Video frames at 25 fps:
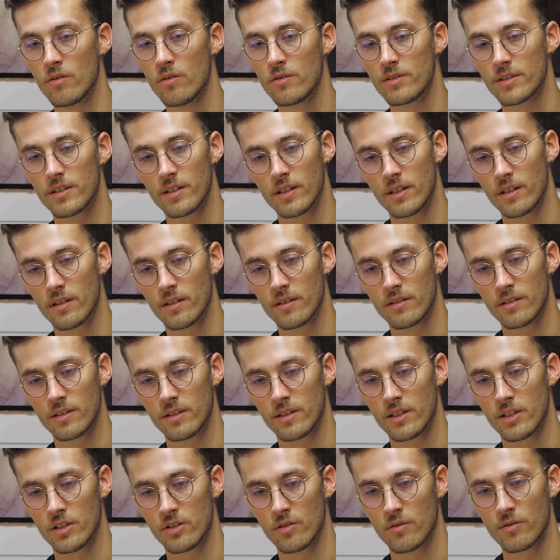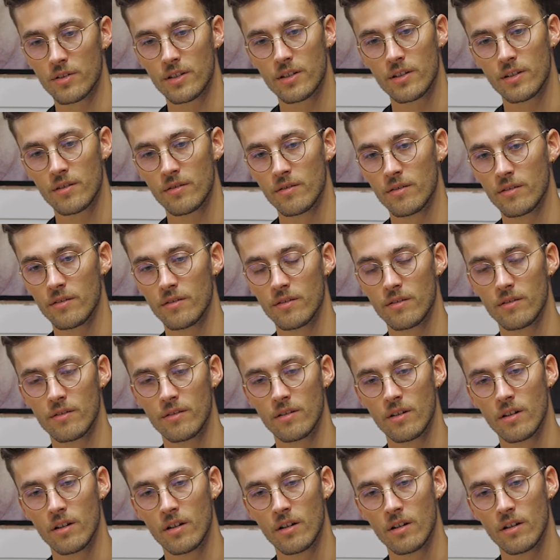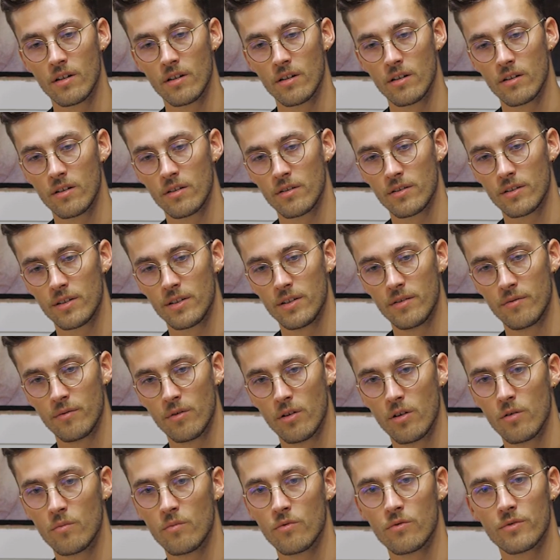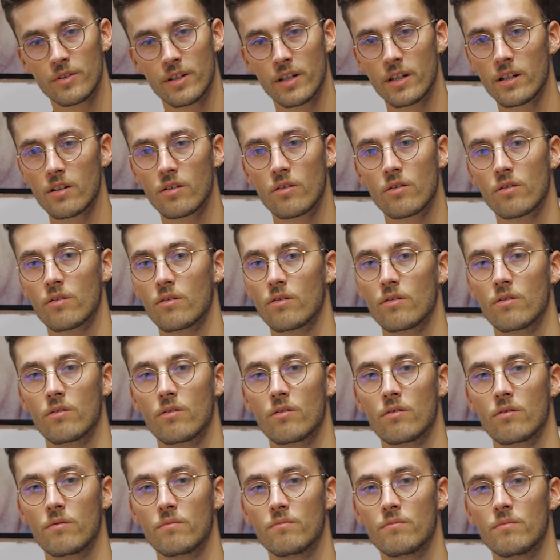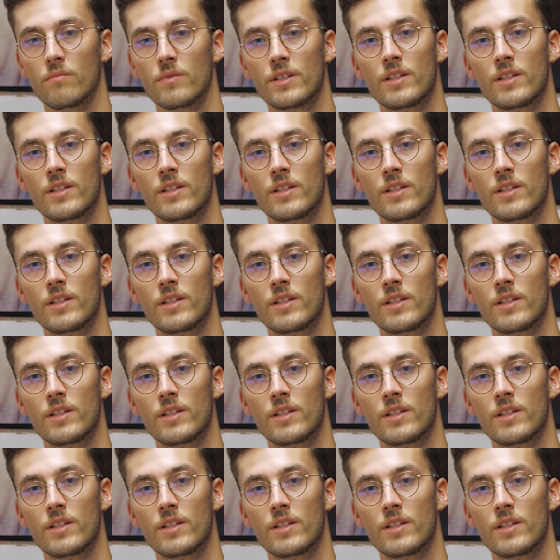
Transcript: eux c'est des gens qui qui veulent montrer que